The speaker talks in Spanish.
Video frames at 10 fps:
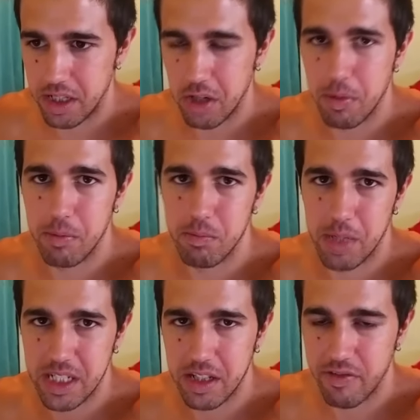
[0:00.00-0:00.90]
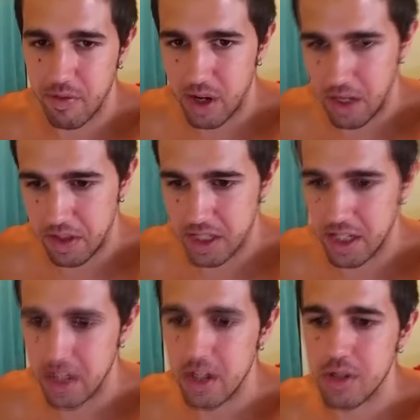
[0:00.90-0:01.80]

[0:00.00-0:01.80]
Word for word: tengo bastante fibra en la dieta,